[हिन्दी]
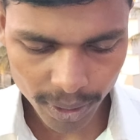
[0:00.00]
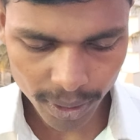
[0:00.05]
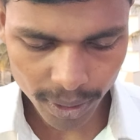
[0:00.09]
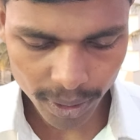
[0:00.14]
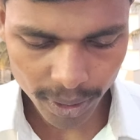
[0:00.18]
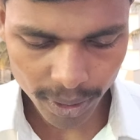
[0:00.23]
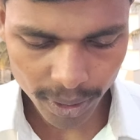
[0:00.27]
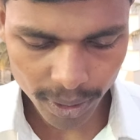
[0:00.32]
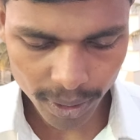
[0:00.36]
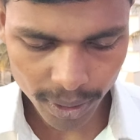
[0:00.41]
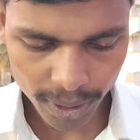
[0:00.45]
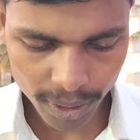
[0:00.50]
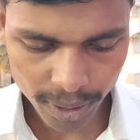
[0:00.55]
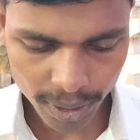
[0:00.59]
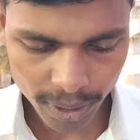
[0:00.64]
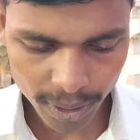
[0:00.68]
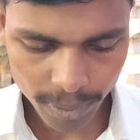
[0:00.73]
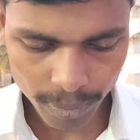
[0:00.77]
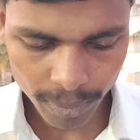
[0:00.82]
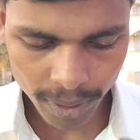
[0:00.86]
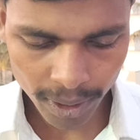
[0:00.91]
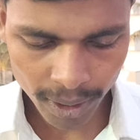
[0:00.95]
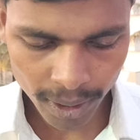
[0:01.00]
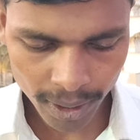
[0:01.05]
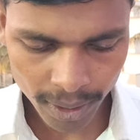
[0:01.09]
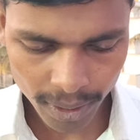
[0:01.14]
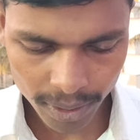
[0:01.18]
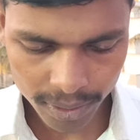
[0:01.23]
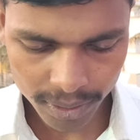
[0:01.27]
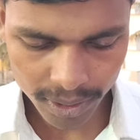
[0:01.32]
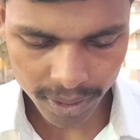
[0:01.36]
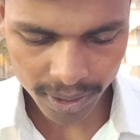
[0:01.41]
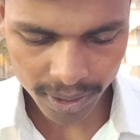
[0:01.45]
तो चलिए इसमें मैं
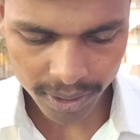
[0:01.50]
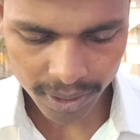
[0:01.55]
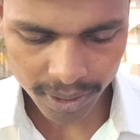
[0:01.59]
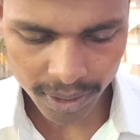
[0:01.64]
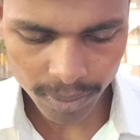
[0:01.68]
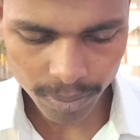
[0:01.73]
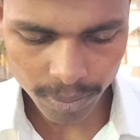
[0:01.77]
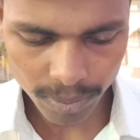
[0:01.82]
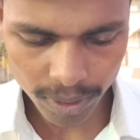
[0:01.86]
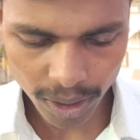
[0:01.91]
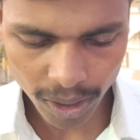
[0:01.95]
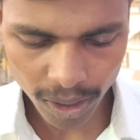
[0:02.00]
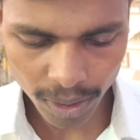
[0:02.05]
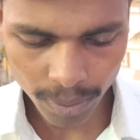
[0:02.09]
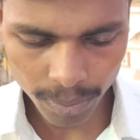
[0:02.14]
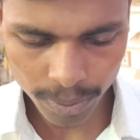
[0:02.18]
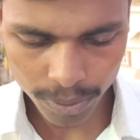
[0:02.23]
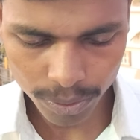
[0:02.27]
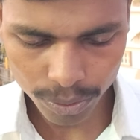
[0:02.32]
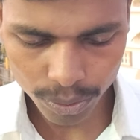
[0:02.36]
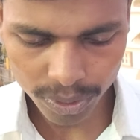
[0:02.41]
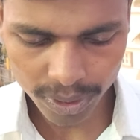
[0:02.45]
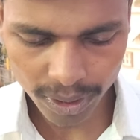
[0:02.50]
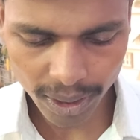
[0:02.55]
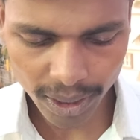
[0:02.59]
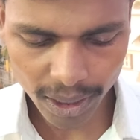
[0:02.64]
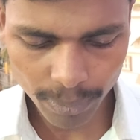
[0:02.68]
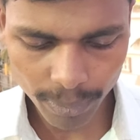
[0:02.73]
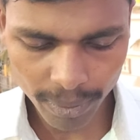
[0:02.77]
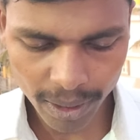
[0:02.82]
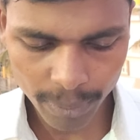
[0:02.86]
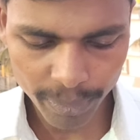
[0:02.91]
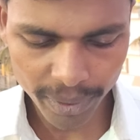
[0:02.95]
सी मतलब जो
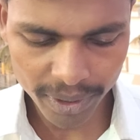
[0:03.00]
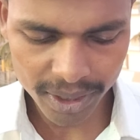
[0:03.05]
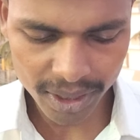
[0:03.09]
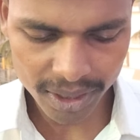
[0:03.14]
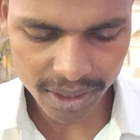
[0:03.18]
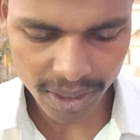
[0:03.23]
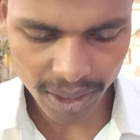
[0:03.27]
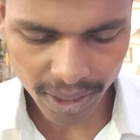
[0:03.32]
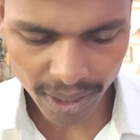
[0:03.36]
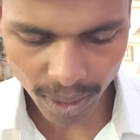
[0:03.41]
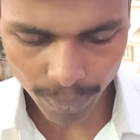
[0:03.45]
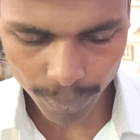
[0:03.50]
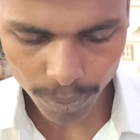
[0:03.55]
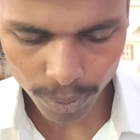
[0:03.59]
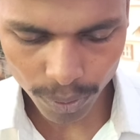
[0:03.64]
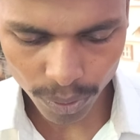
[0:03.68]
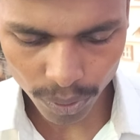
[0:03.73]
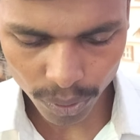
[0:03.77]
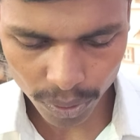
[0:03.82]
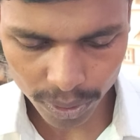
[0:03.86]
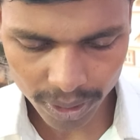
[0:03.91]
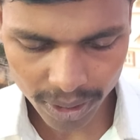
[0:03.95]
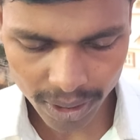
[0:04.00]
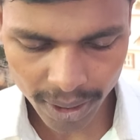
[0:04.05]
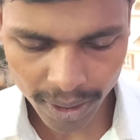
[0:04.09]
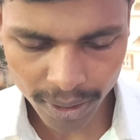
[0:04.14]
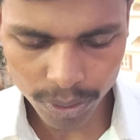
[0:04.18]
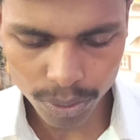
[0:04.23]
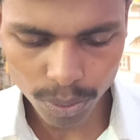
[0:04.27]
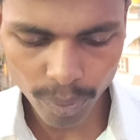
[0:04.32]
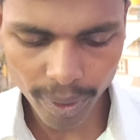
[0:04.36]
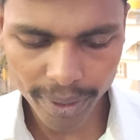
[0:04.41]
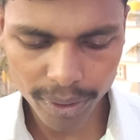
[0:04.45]
सैलरी बने बेसिक सैलरी आप लोगों को
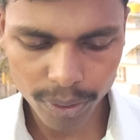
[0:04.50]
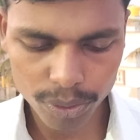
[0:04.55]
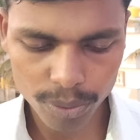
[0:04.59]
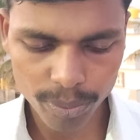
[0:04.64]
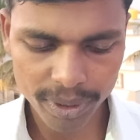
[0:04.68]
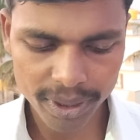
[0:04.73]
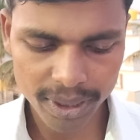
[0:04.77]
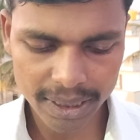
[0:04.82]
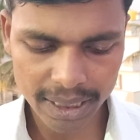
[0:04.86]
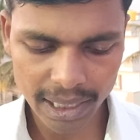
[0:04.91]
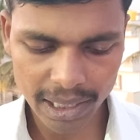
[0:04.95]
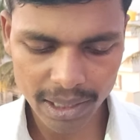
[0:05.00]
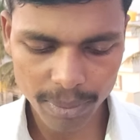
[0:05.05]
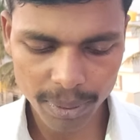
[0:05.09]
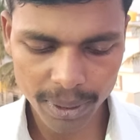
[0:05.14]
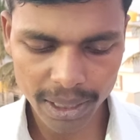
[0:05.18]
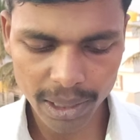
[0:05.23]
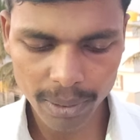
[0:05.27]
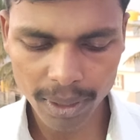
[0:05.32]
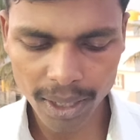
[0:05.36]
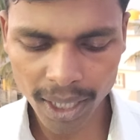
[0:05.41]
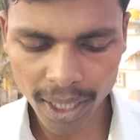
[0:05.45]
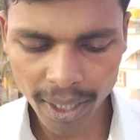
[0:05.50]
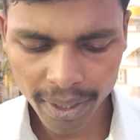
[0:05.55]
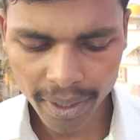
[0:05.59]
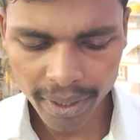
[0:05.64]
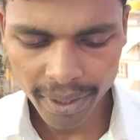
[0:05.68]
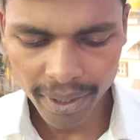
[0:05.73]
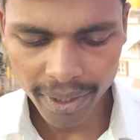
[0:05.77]
टेन ट्वेल्व को जो बेसिक सैलरी बनने वाला